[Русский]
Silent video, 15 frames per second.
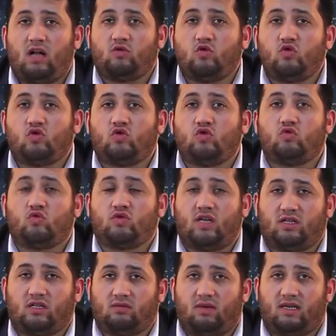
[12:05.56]
а в
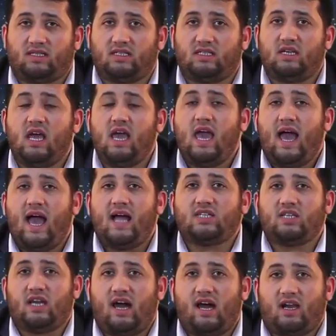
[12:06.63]
третьем аяте
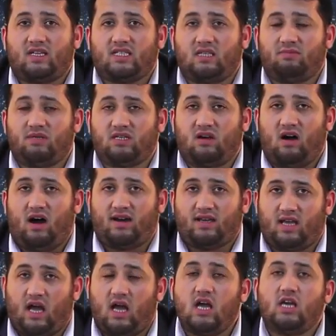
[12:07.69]
на шесть
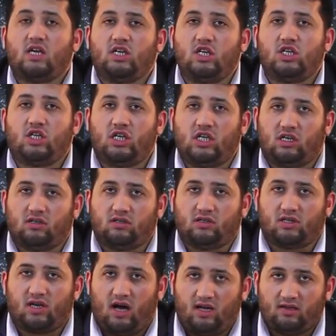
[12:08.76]
харака. Такое
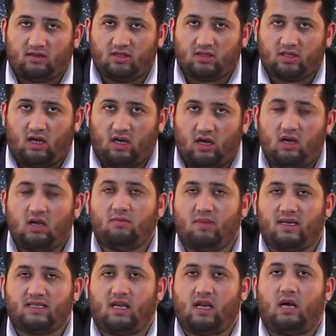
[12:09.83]
чтение не
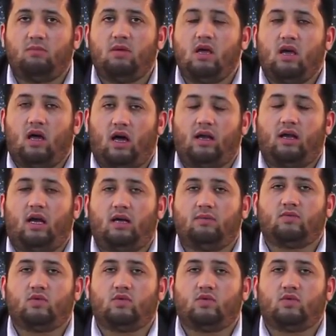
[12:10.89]
одобряется.